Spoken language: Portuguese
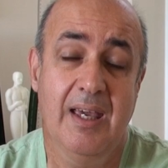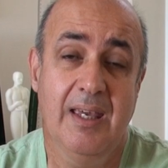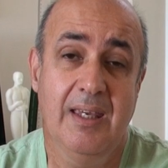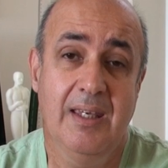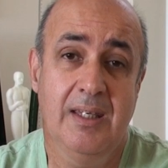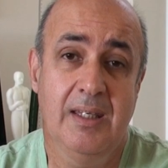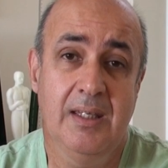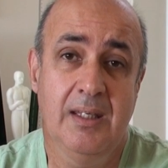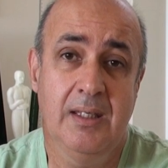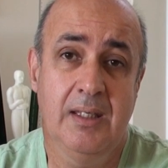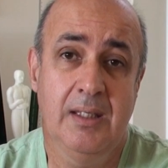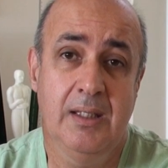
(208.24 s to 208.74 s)

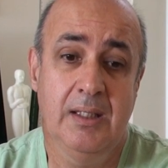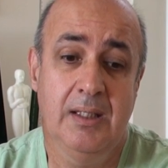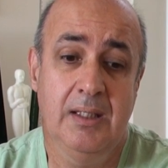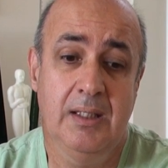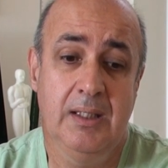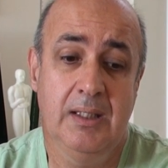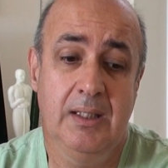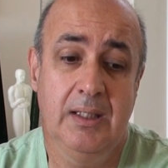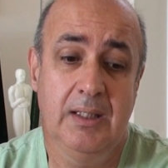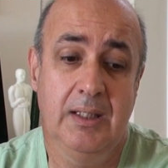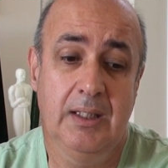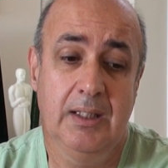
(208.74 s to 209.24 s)

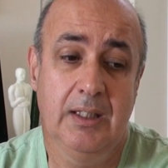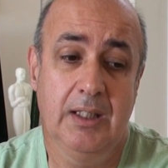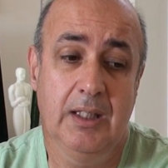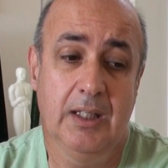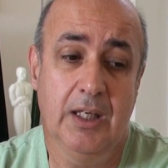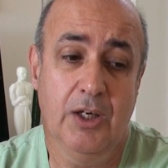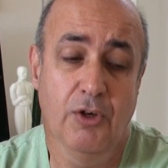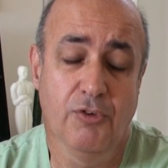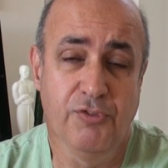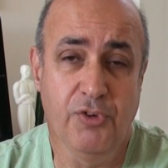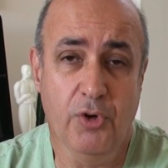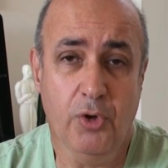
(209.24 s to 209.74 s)
E
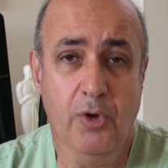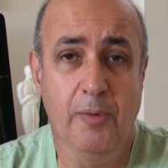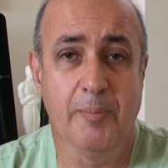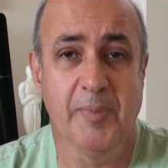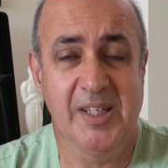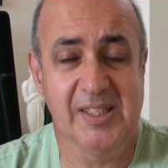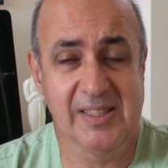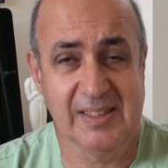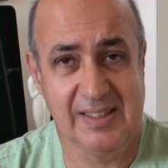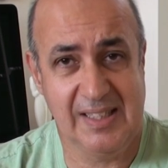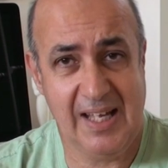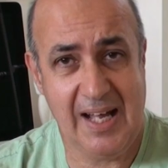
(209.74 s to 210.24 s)
eu vou
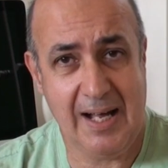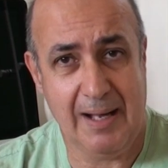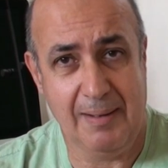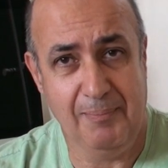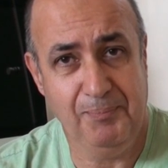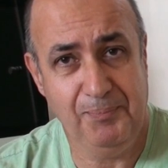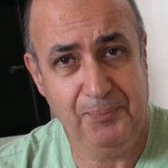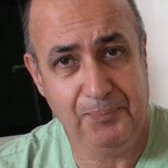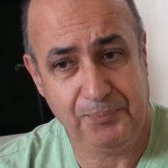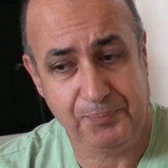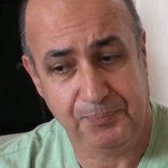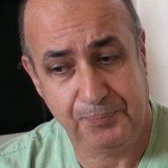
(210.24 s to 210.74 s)

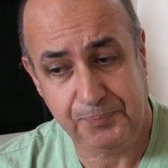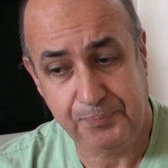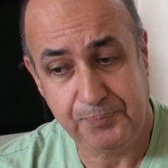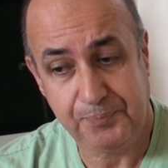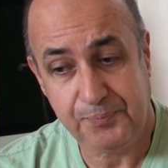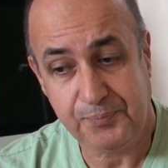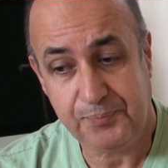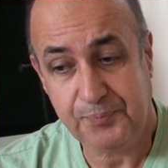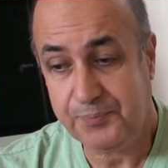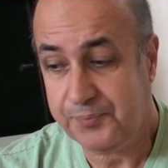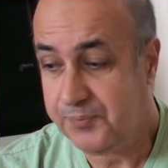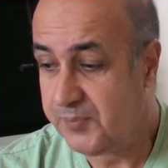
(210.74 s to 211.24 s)
começar
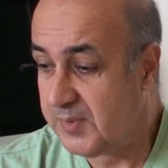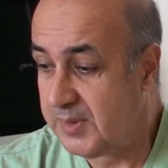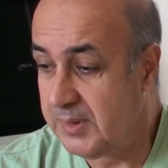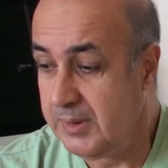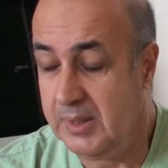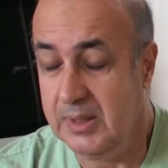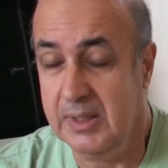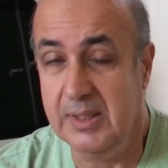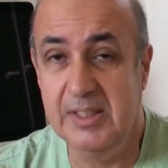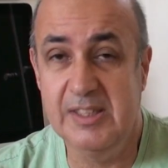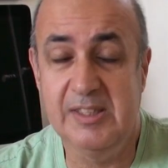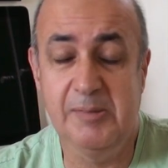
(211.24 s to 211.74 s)

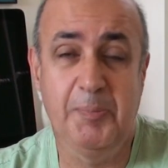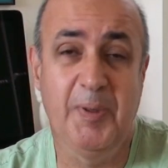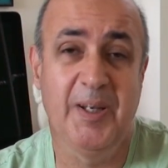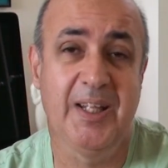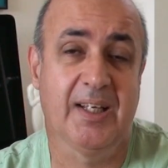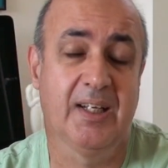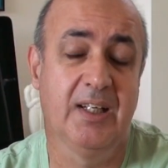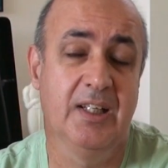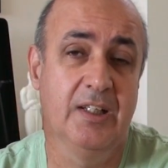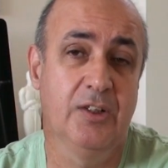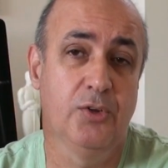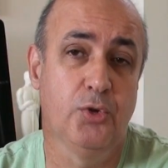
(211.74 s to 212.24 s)

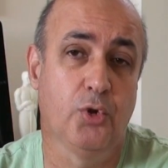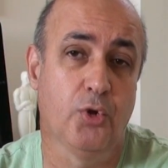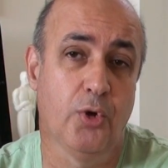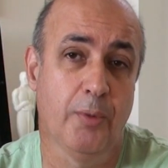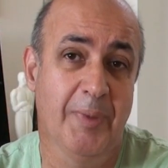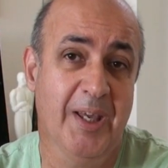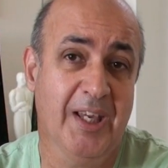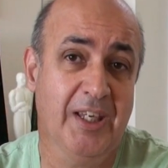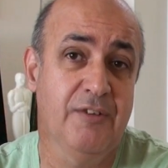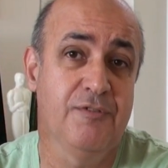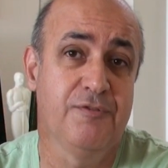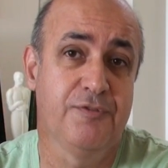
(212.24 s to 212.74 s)
explicando
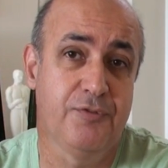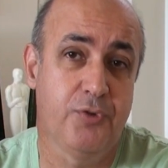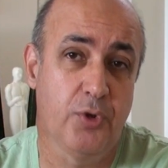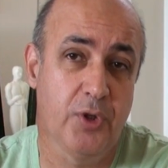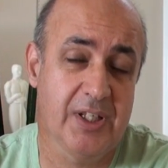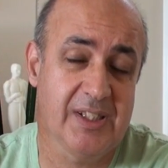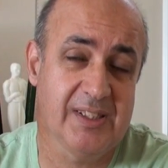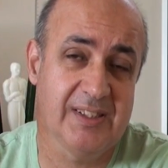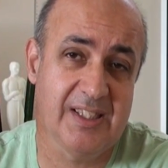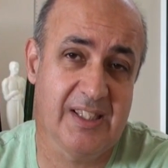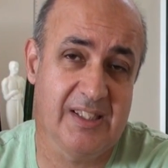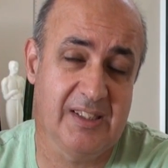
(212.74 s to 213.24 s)
como é que
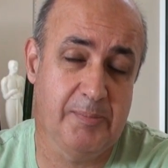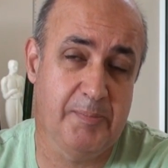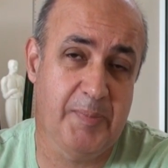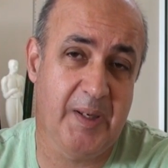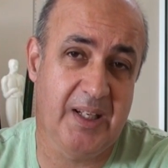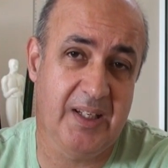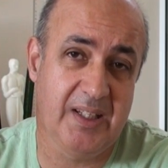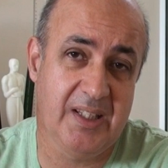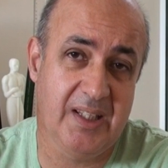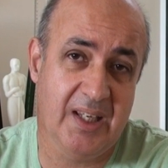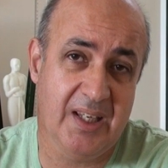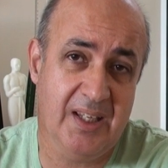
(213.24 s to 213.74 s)
foi essa
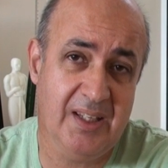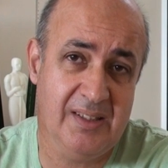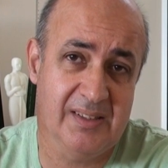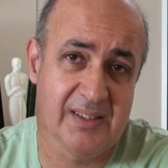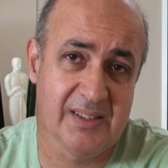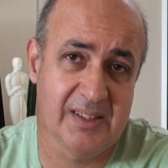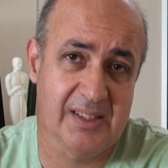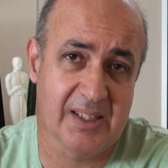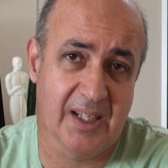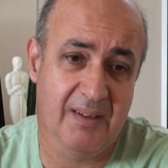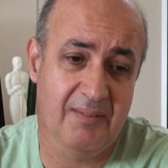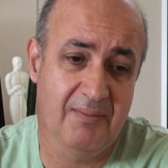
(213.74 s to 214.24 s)

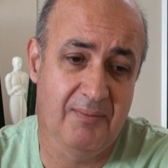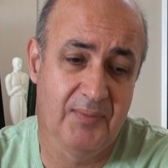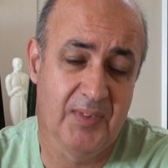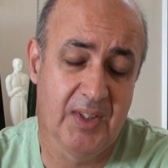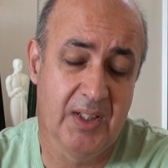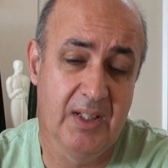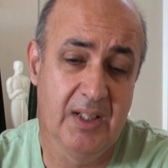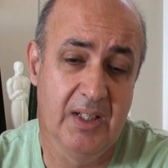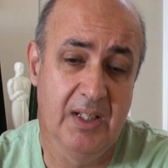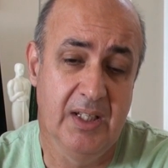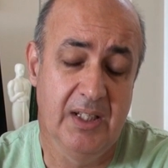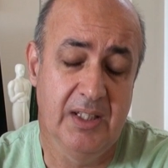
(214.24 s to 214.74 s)
experiência
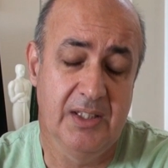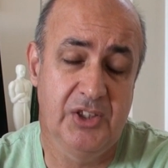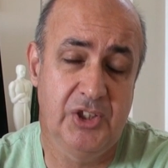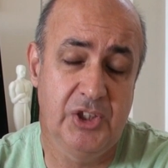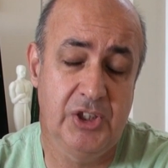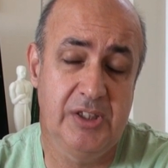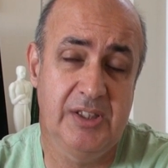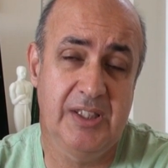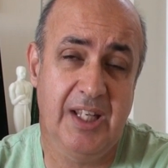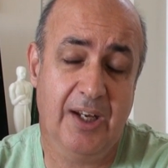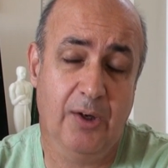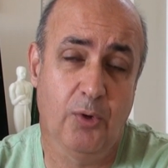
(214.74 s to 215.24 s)

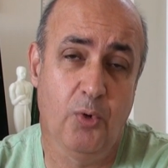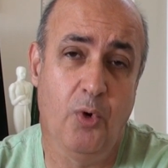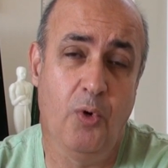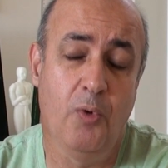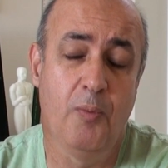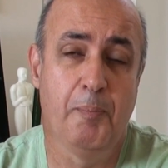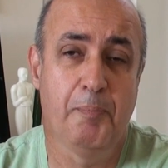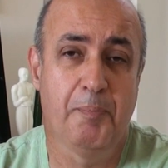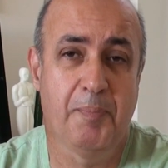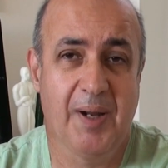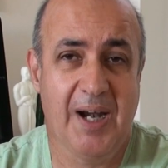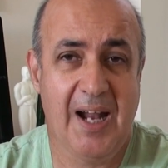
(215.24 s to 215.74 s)
de ter
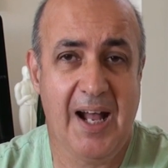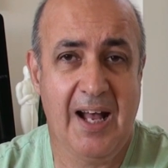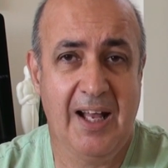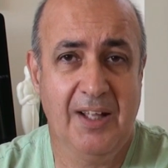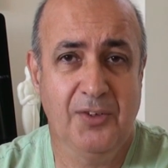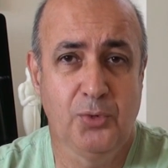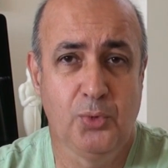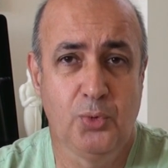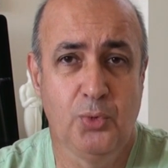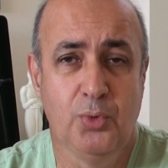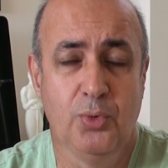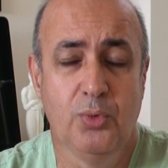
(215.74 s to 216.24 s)

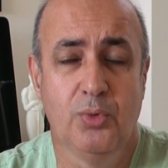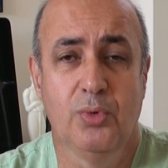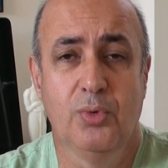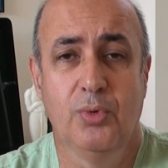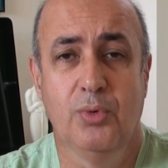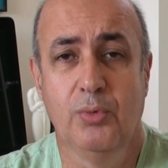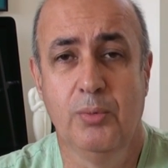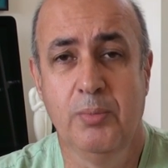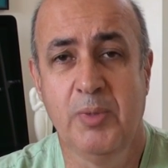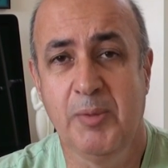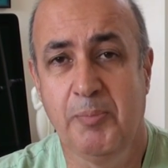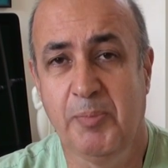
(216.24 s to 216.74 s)
comprado
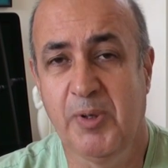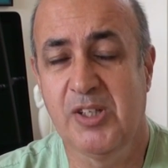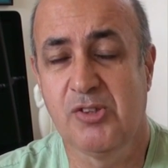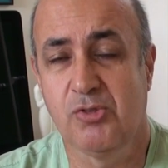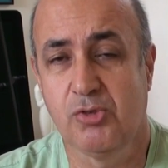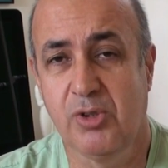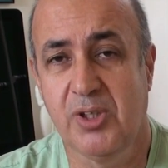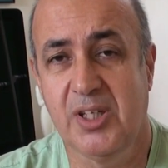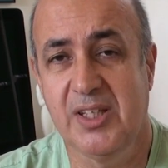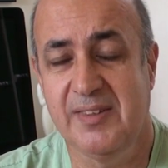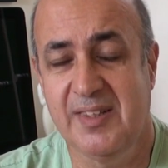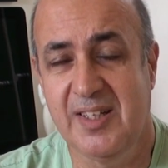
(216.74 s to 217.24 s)
uma
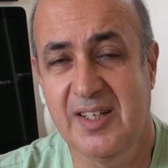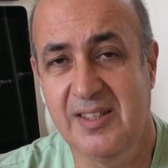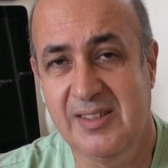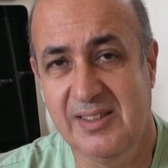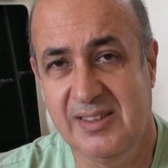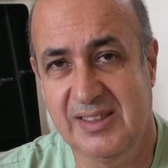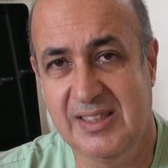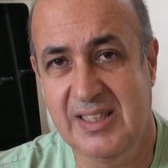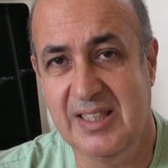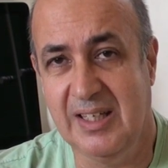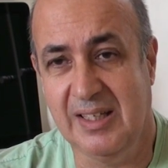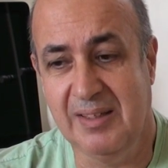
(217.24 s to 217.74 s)
impressora
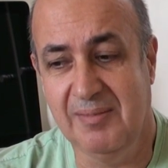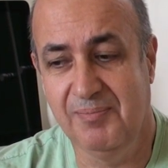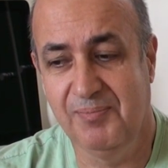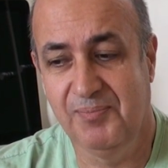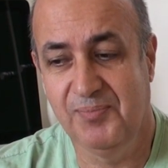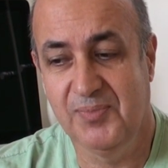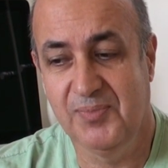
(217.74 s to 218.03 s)
3D.